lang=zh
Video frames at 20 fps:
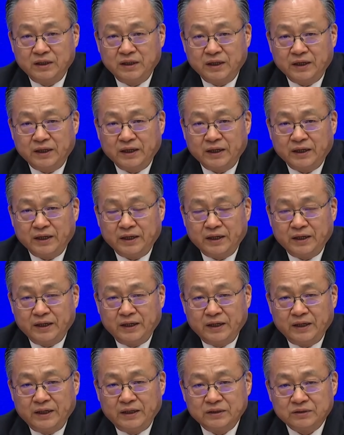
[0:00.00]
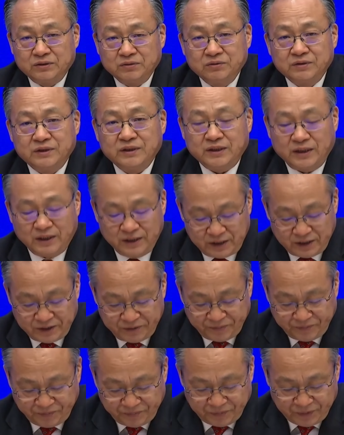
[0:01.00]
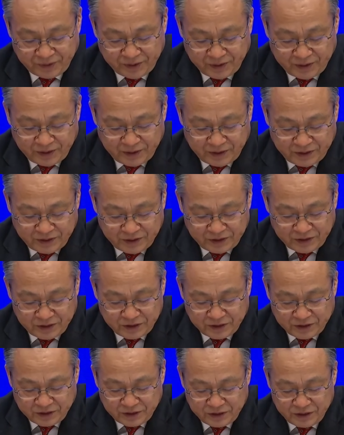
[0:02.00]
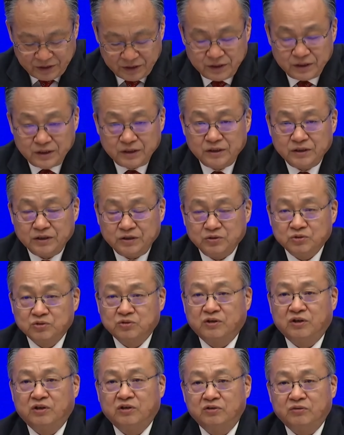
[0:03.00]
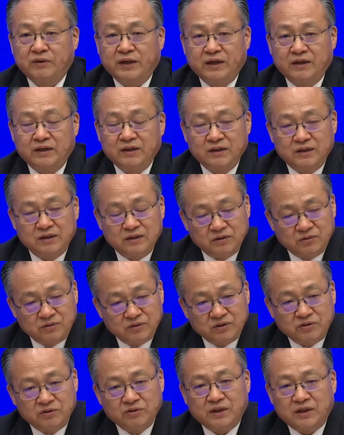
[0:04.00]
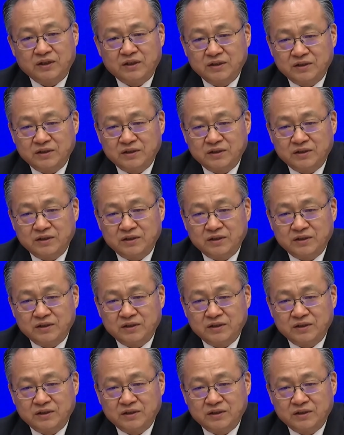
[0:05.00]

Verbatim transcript: 哎，总体上呢是有所好转，或者说